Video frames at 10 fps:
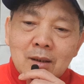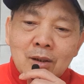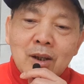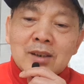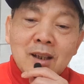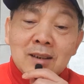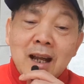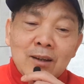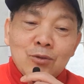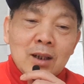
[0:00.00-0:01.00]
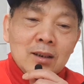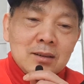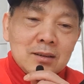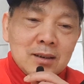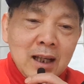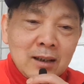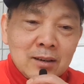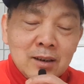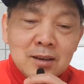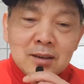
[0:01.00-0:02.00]
lo sợ rằng qua Đức là
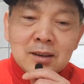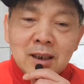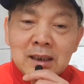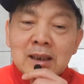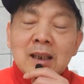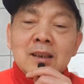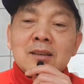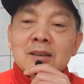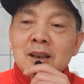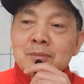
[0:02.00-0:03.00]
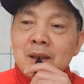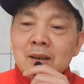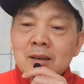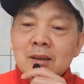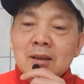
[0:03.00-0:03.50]
người Đức kỳ thị người Việt mình